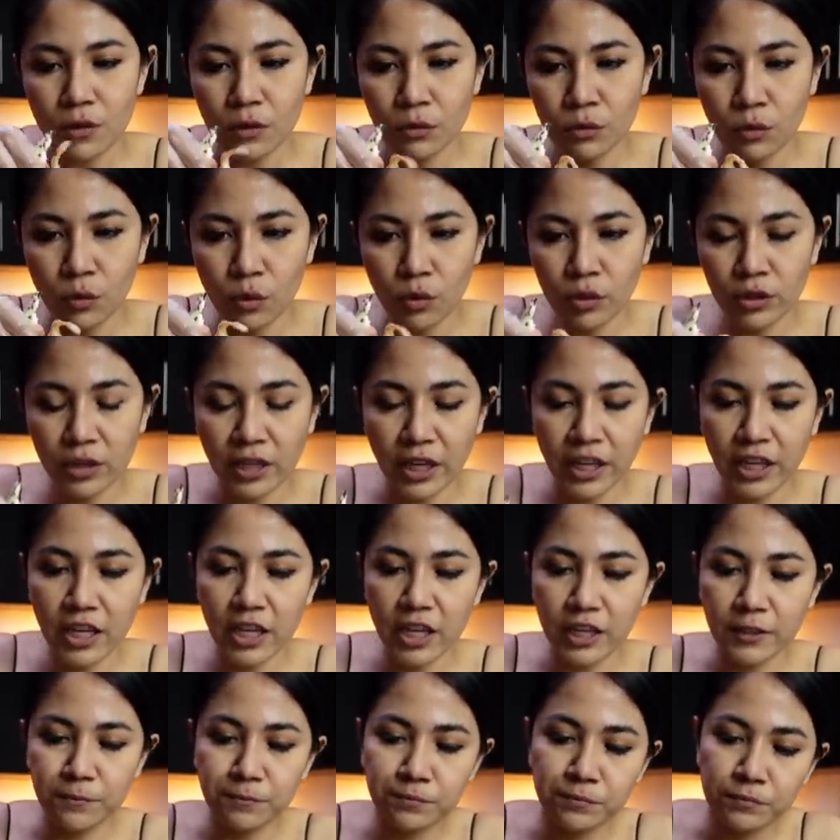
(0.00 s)
ทุกคนอยากให้
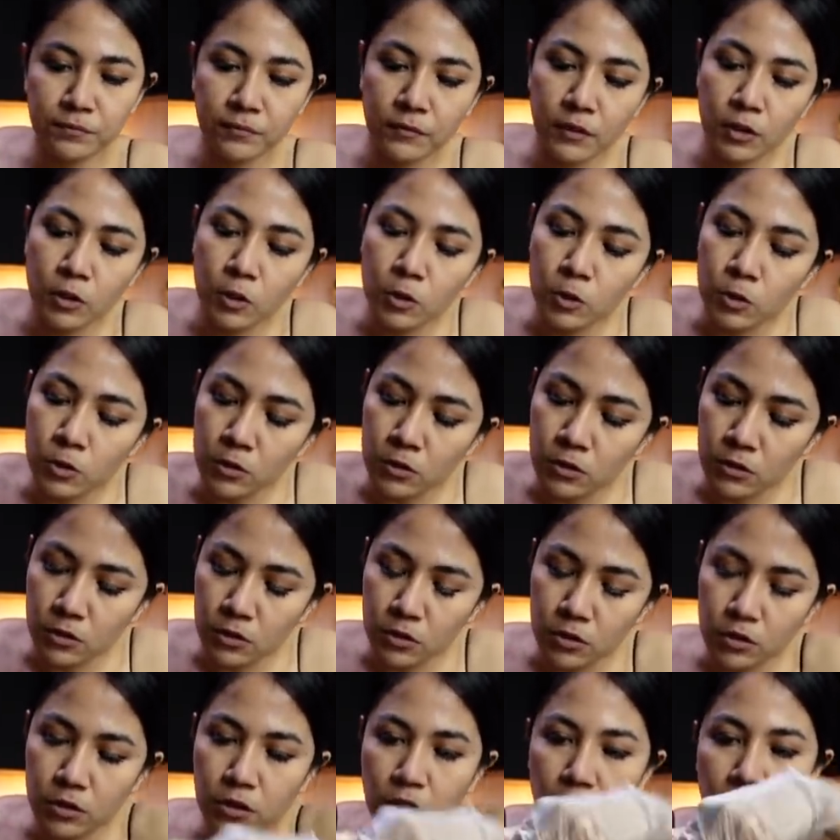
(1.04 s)
เห็น
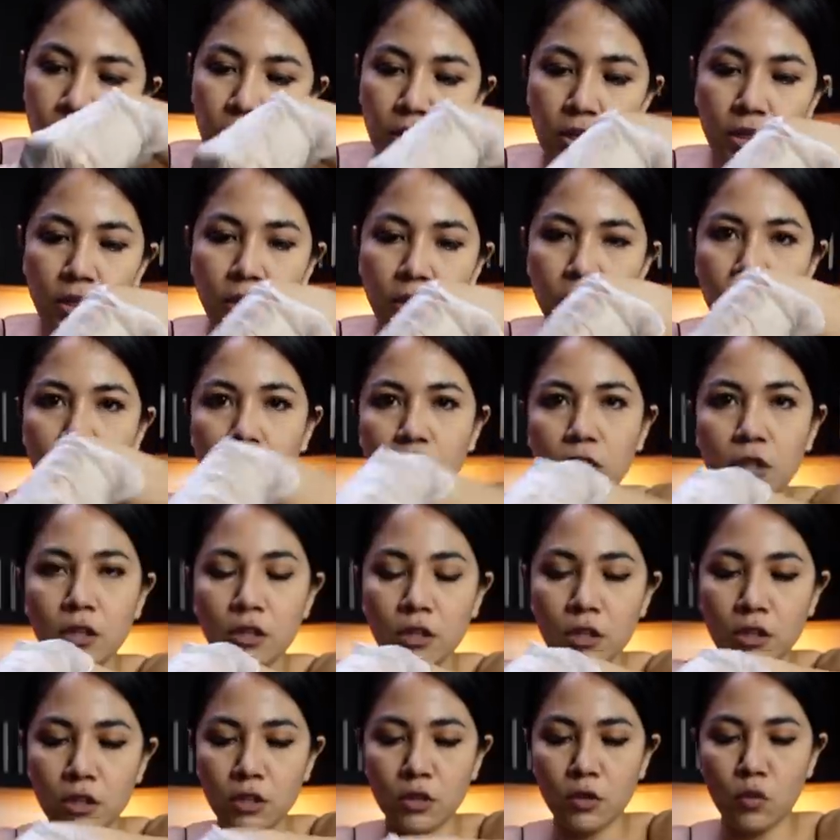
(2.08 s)
นี่นี่นี่
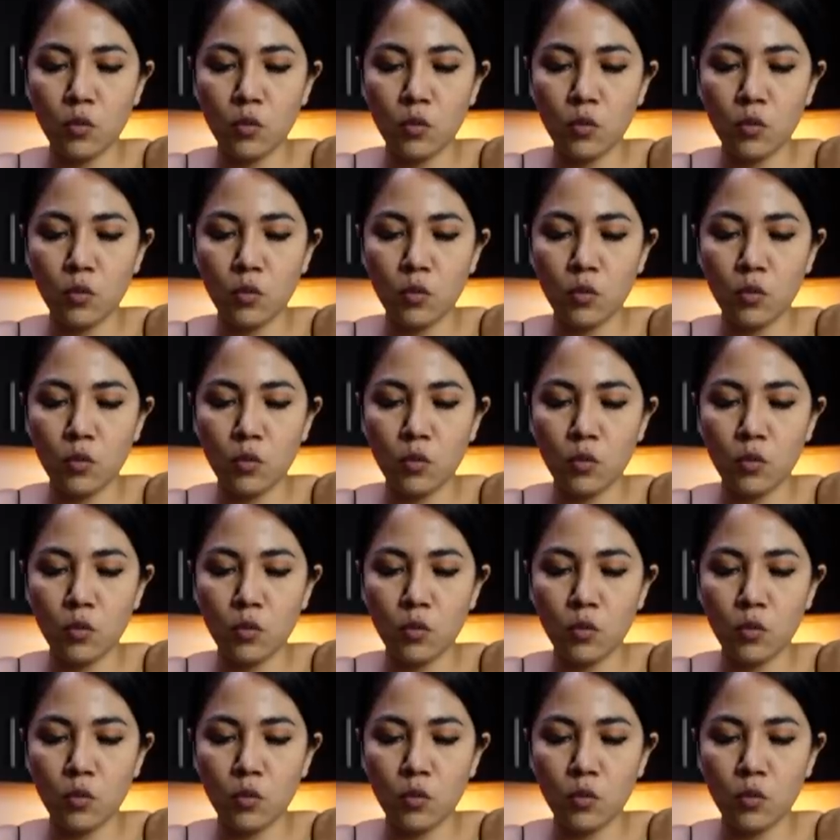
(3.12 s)
นี่